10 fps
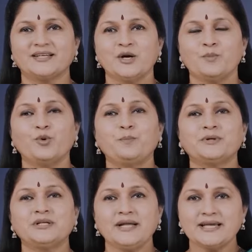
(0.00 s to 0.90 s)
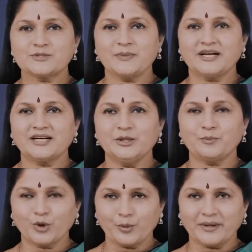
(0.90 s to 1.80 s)
नए डीएसपी ने आज से ड्यूटी
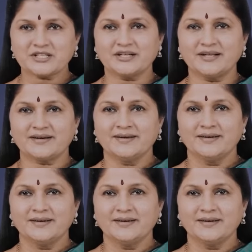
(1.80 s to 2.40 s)
ज्वाइन की है